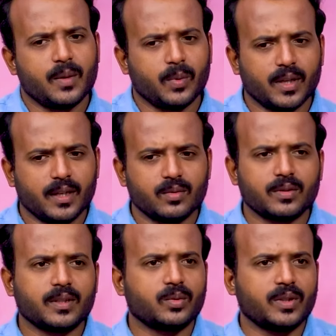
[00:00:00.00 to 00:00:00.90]
இப்போ அதில்
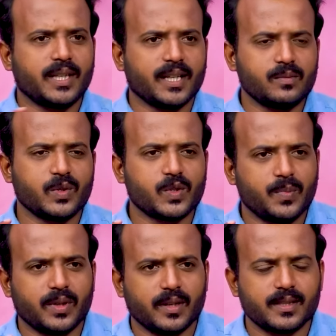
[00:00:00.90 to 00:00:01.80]
உங்களுக்கு ஒரு டேர்ம் யூஸ்
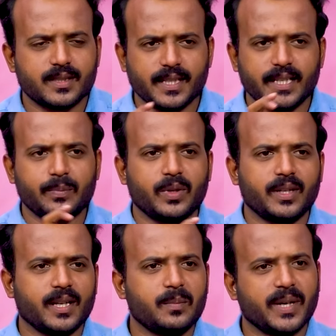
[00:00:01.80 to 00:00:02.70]
பண்ணுறாங்க
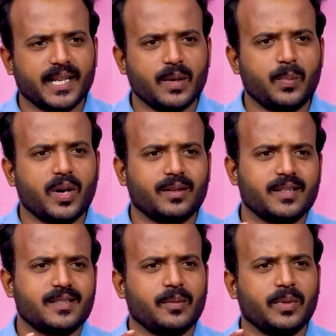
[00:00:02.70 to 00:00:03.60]
செலிப்ரிட்டி மேக்கப்
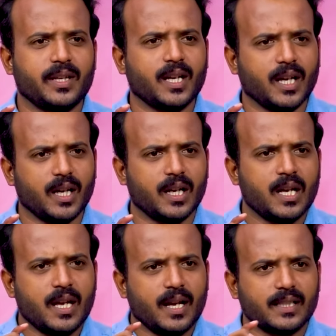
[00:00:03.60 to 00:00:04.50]
ஆர்டிஸ்ட் அப்படின்னா
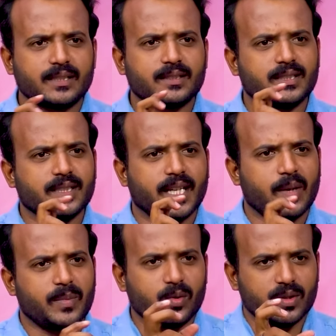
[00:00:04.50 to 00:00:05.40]
அது அது
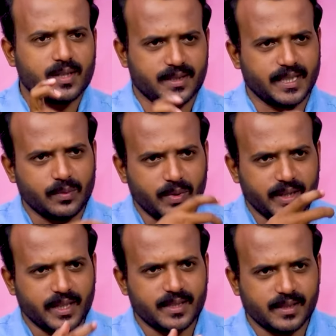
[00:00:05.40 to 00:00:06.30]
எப்படி ஒரு
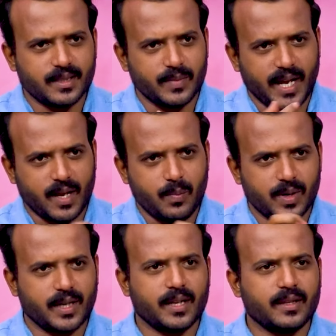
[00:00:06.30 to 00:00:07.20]
செலிப்ரிட்டிஸ்க்கு மேக்கப்
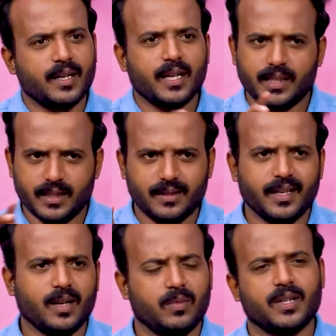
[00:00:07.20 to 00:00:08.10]
பண்ணுறதுனால அந்த
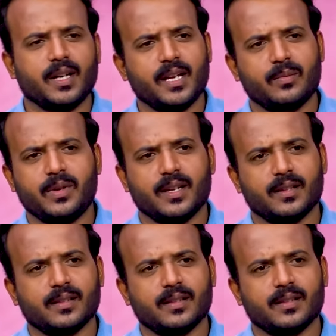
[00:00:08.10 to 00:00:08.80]
டேர்முங்களா எப்படி